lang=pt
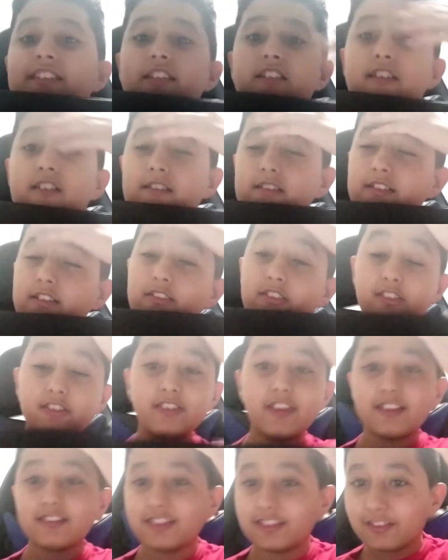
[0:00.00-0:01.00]
aqui.
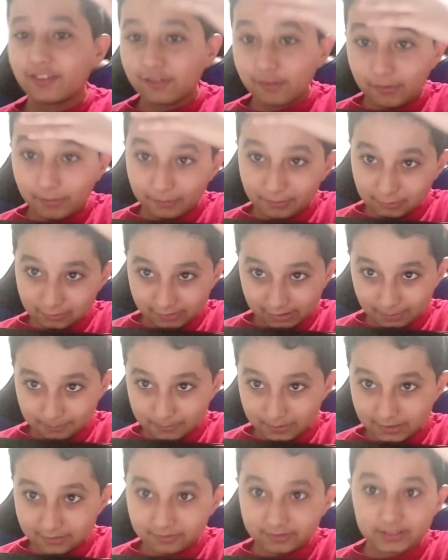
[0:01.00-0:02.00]
Gente, desculpa pelo
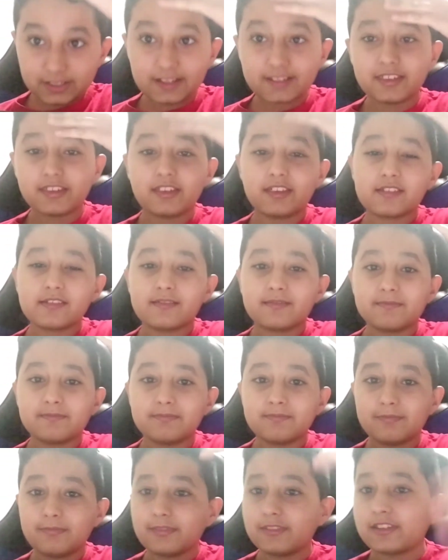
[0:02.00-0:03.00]
cabelo, tá? Que
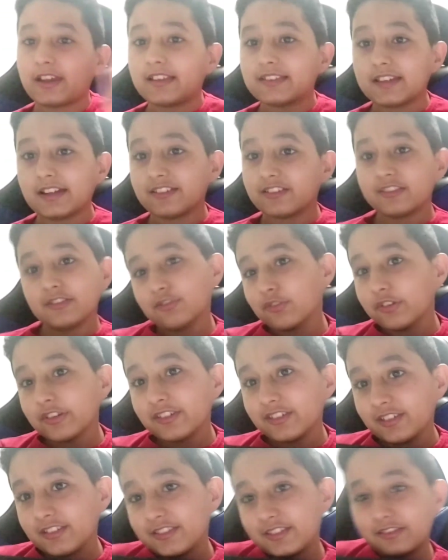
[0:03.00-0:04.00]
já tá de
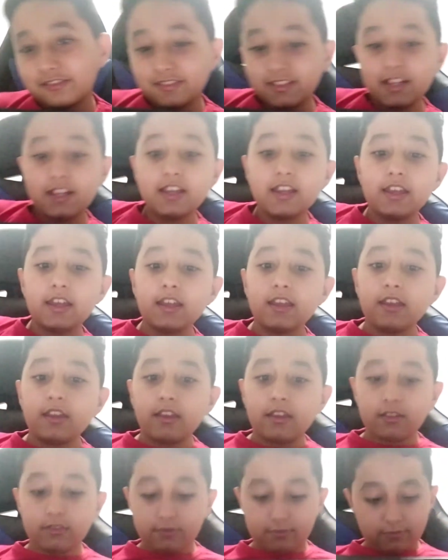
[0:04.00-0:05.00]
noite, então
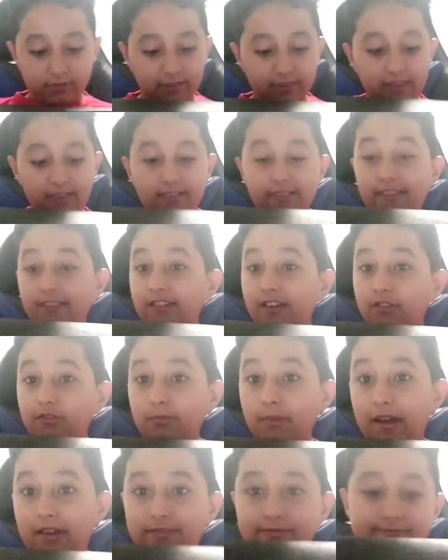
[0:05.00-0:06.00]
esqueci de
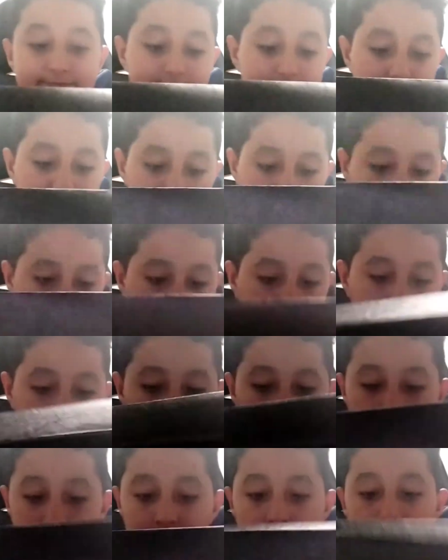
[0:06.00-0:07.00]
arrumar.
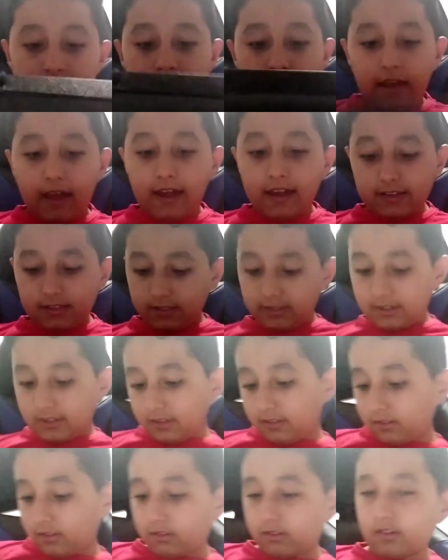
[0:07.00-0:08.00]

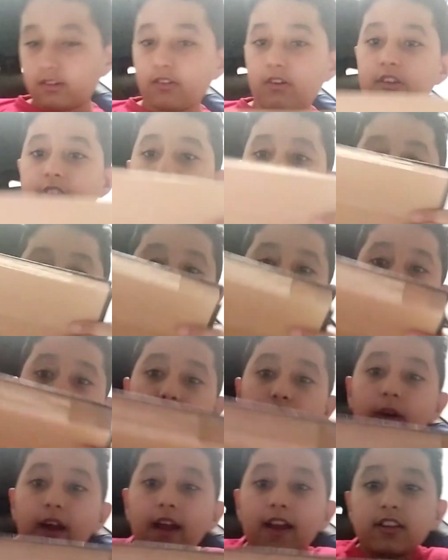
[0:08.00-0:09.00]
Aqui, ó, onde
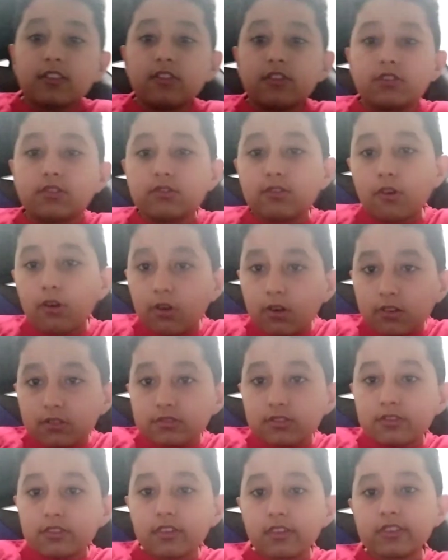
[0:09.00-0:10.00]
eu guardo
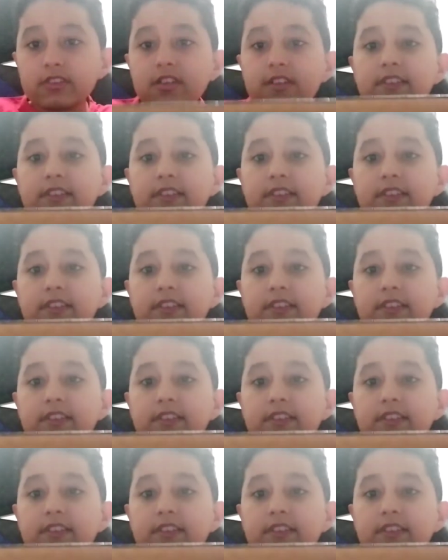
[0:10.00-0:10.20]
todos os